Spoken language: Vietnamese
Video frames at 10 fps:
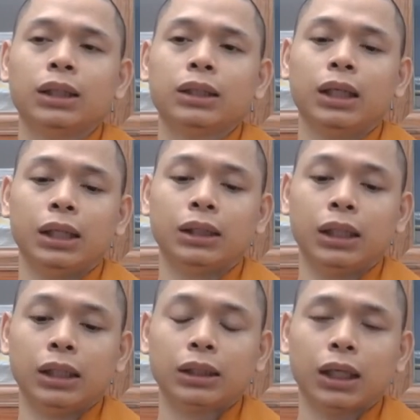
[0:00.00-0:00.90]
thì
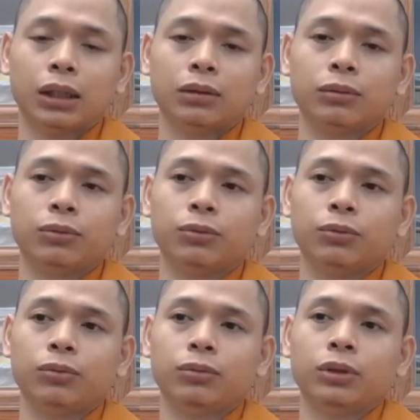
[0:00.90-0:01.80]
chỉ
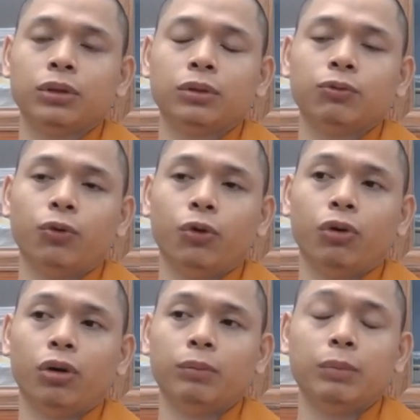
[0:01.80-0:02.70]
cần
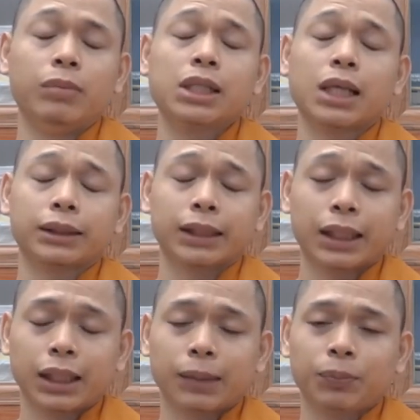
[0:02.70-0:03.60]
vua
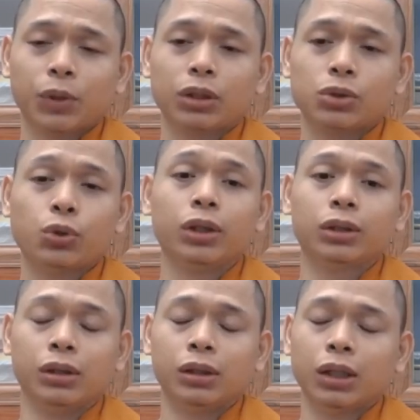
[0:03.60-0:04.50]
Bimbisara suy
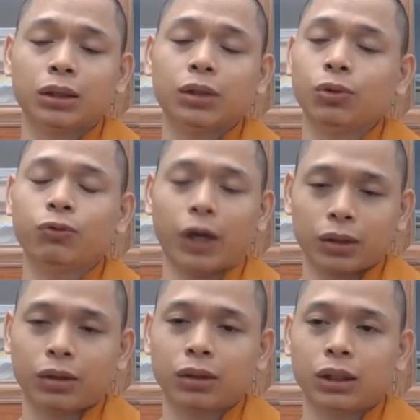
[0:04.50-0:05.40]
tưởng ân đức của Phật
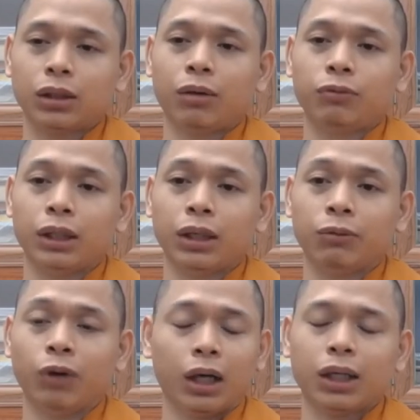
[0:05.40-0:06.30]
thôi khi đó vị này
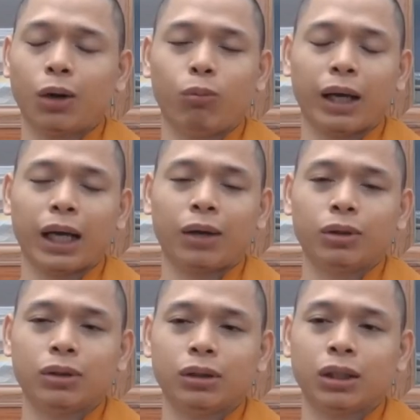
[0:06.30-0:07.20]
vẫn hồng hào
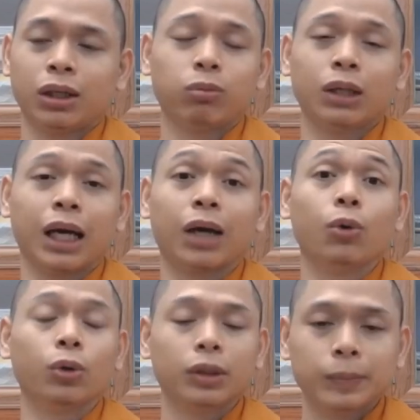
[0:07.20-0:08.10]
như thường không cần ăn
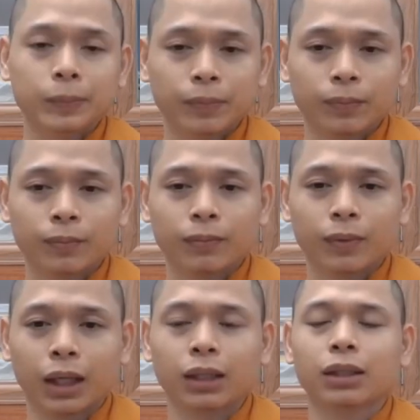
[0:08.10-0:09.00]
uống
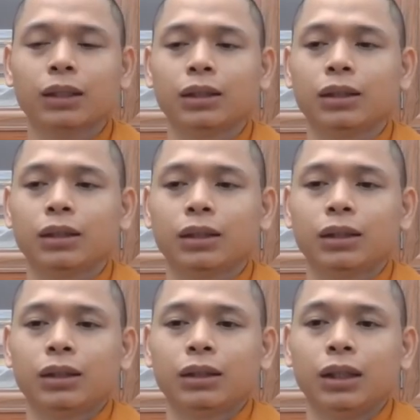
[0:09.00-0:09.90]
đấy
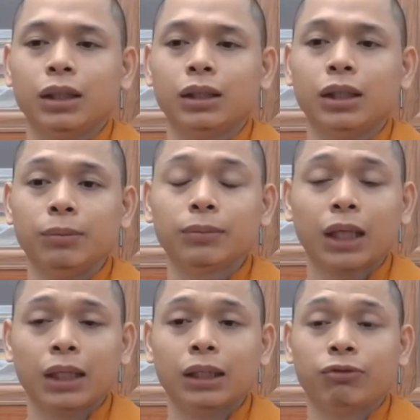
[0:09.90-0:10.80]
thì điểm
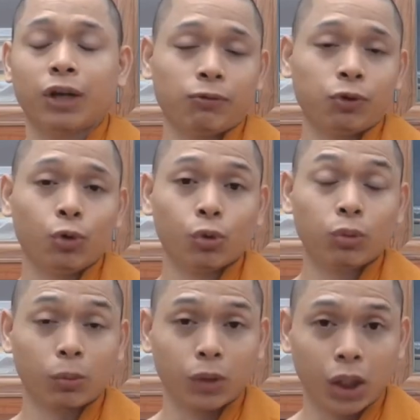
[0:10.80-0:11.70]
này phàm phu cũng
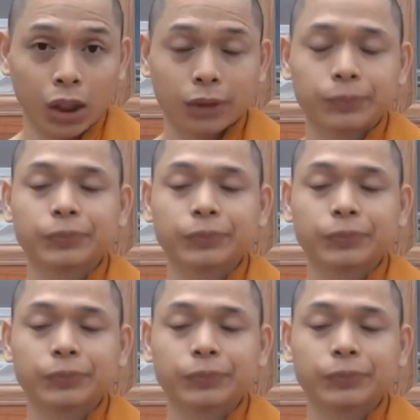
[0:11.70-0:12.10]
không có